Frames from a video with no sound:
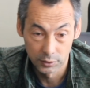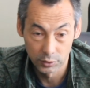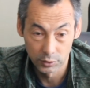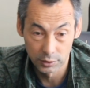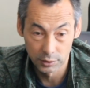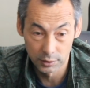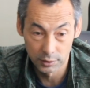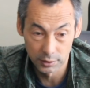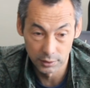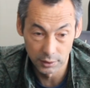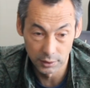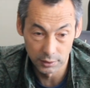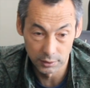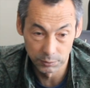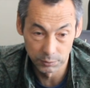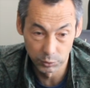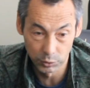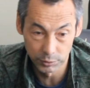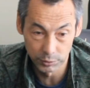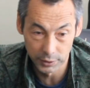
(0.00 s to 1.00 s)
То
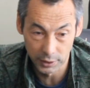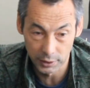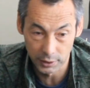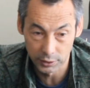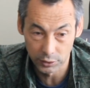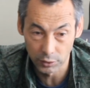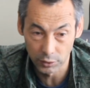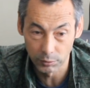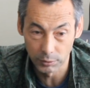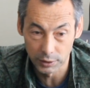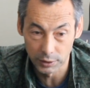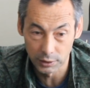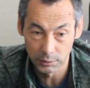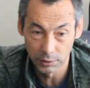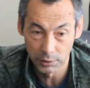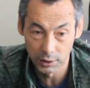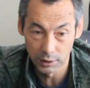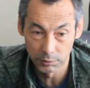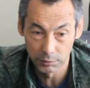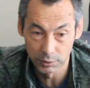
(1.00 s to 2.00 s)
есть будем стараться все равно
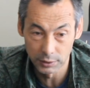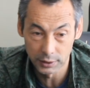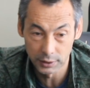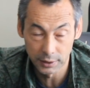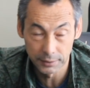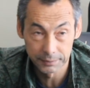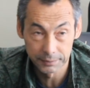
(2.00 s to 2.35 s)
максимально быстро.